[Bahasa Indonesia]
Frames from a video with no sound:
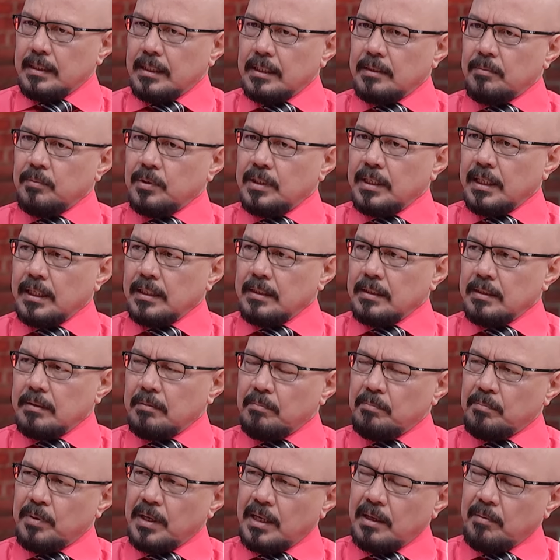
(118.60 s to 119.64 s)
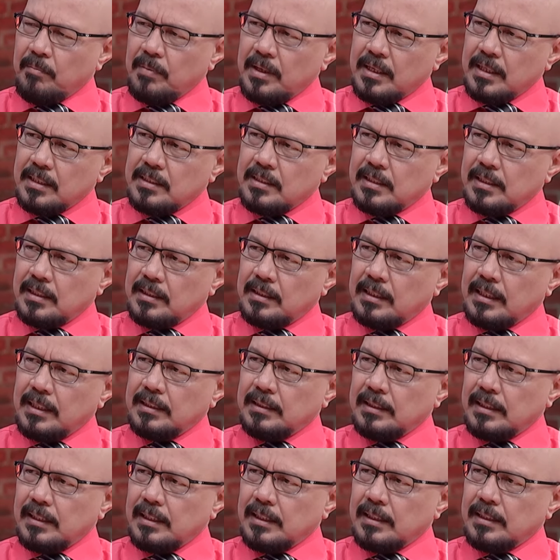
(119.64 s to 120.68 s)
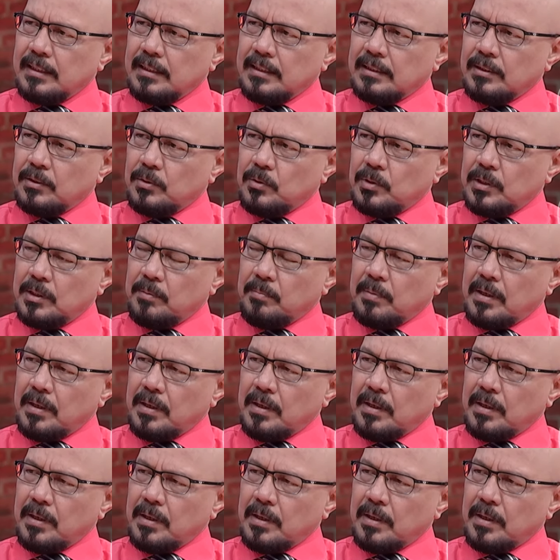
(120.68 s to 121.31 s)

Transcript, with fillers: Nah kemudian bagaimana ceritanya kuli